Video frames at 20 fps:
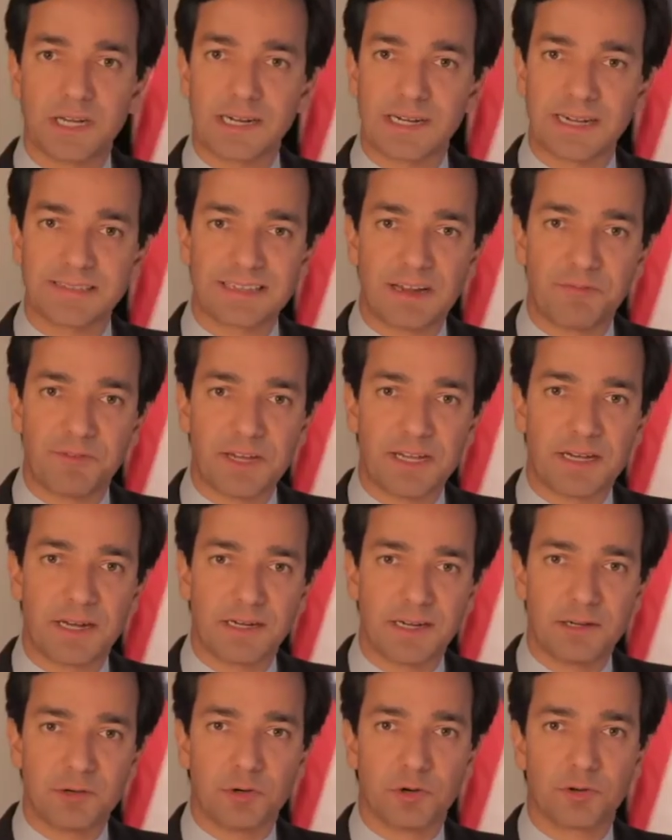casa
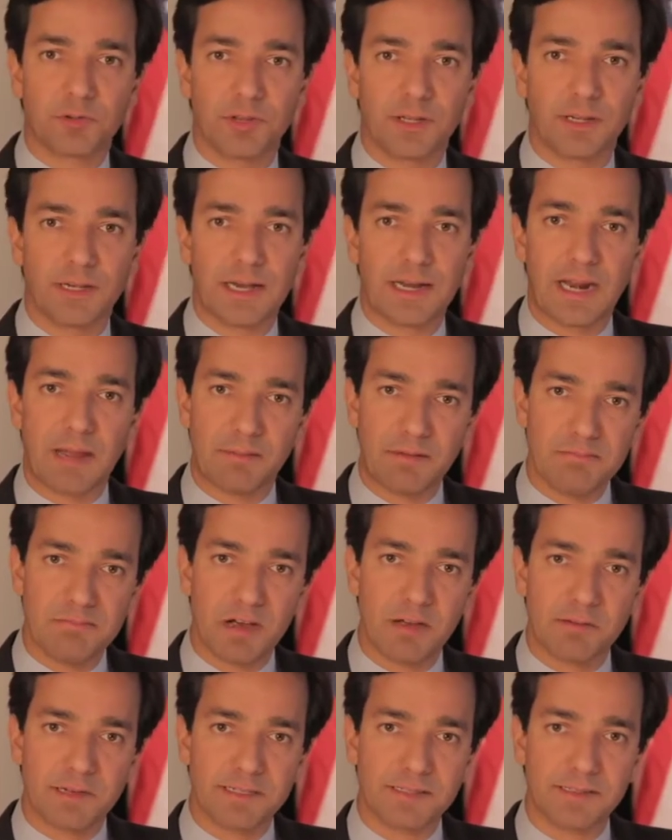fiscal en orden, a la
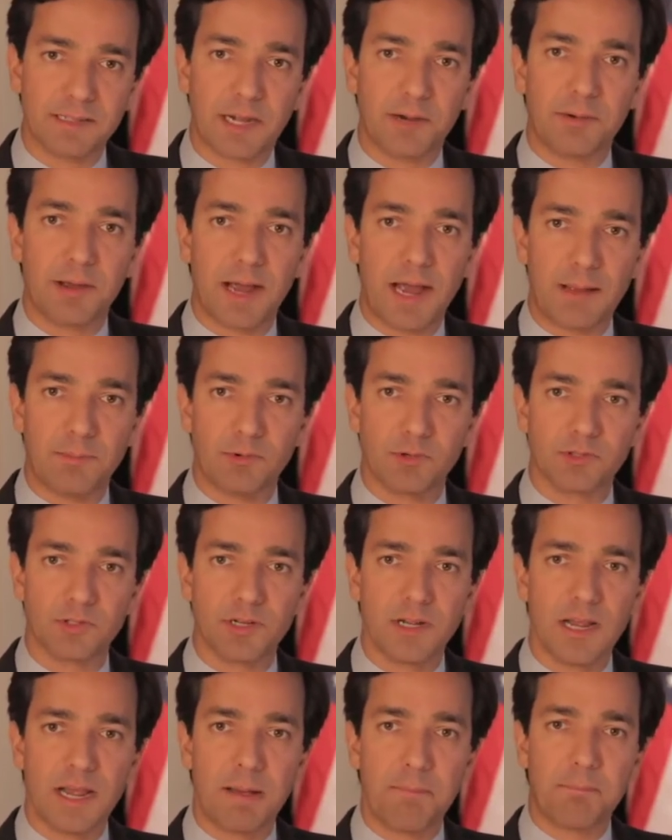misma vez trabajamos
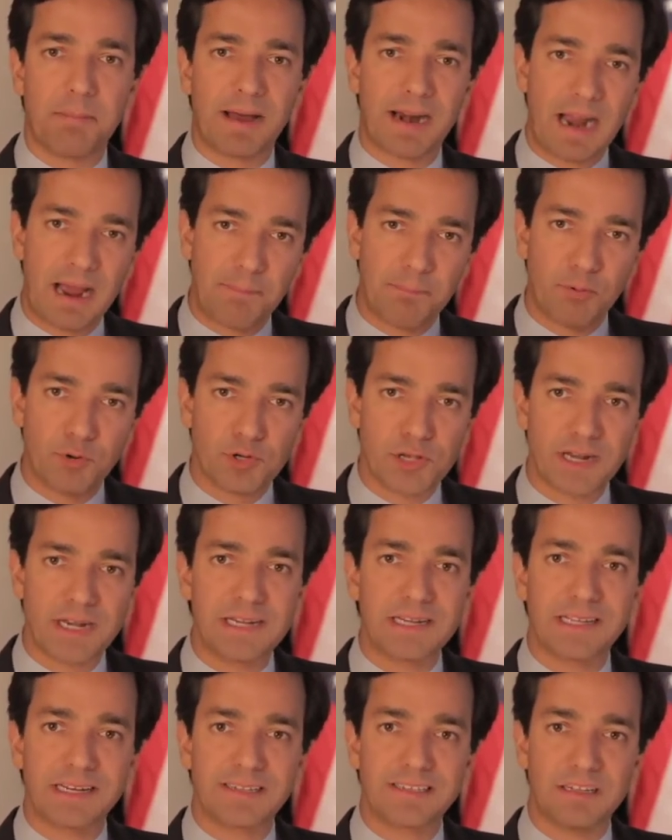para apoyar
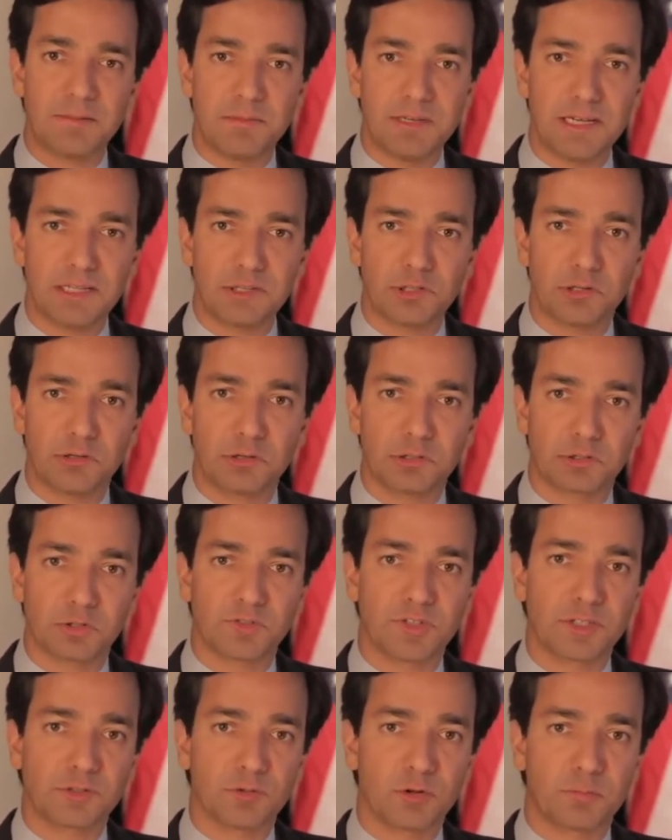el crecimiento de nuestro
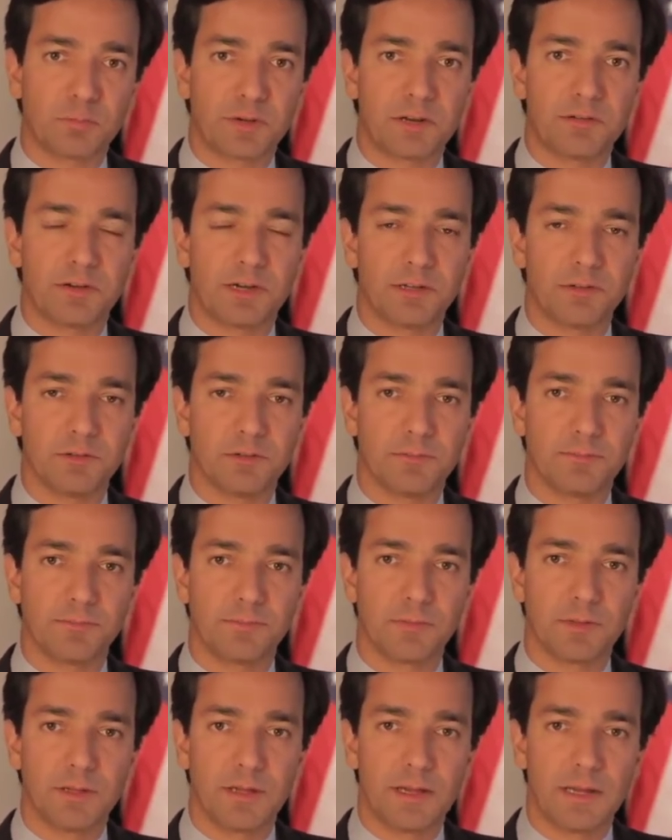sector privado.
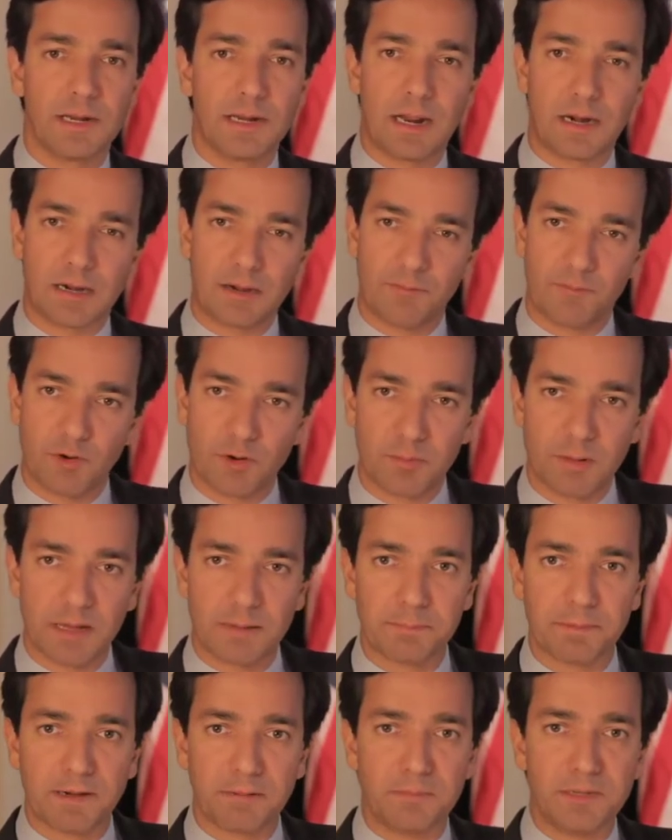La reforma
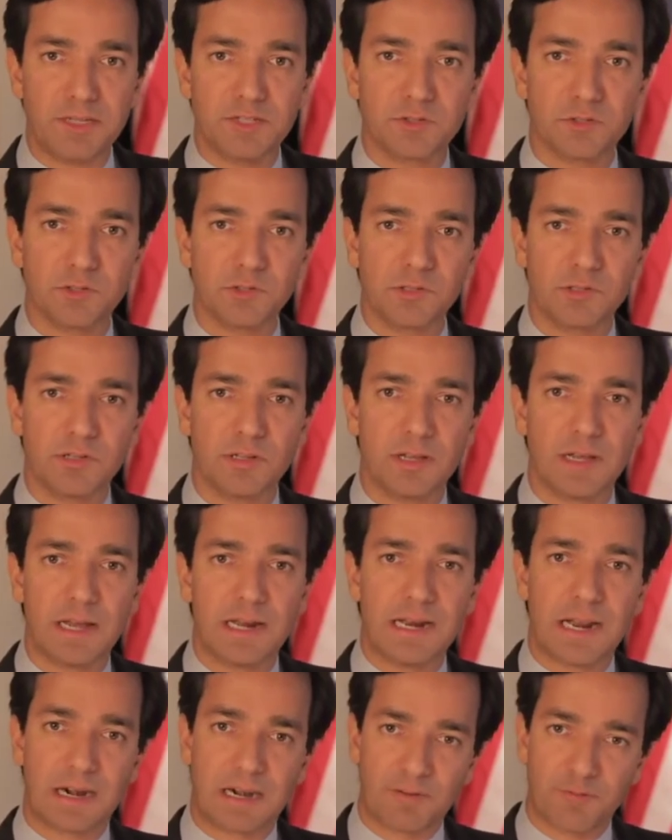de permisos,
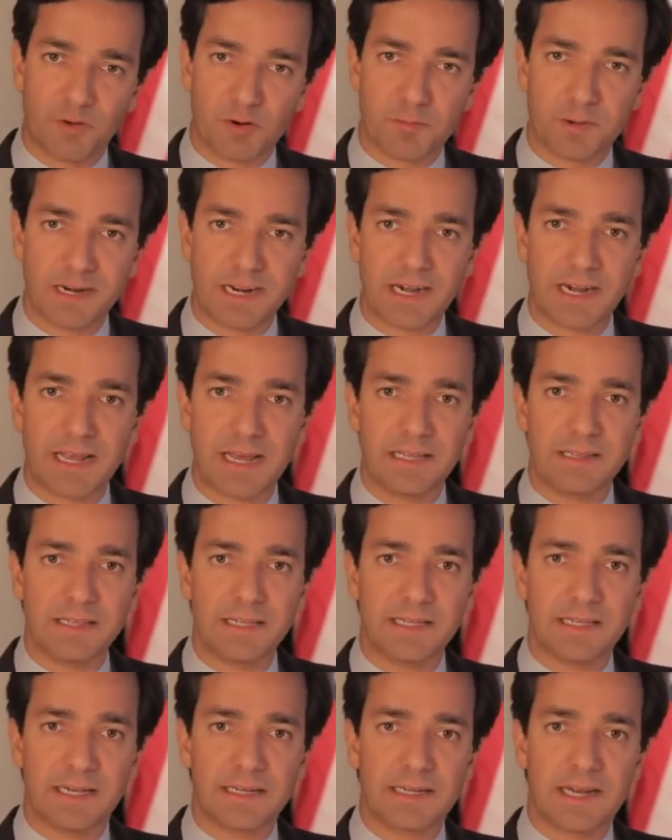la reforma
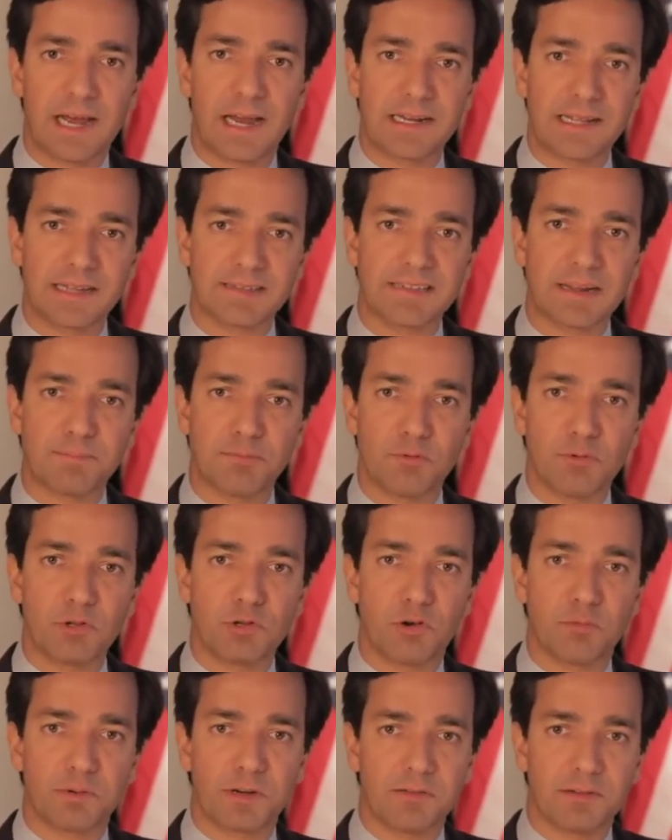energética y las alianzas
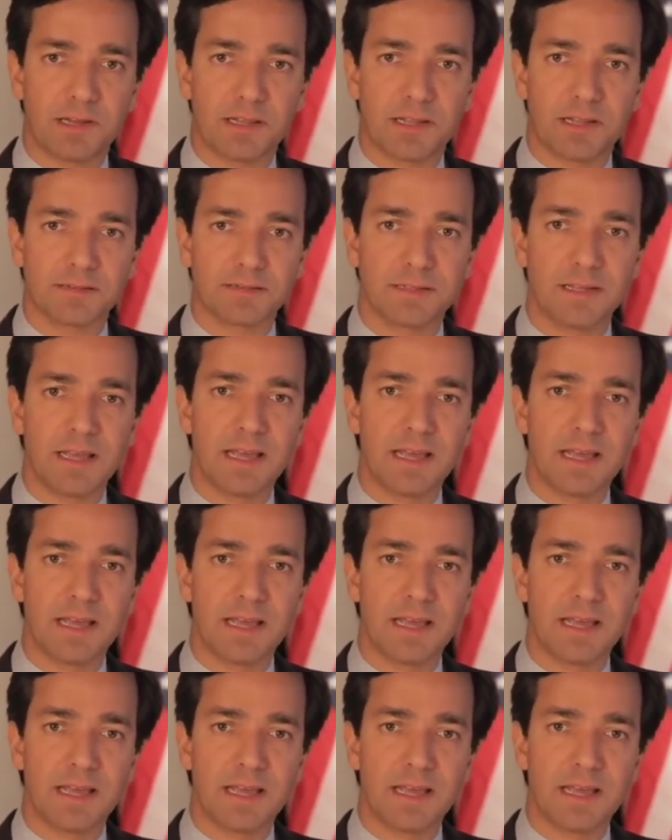público-privadas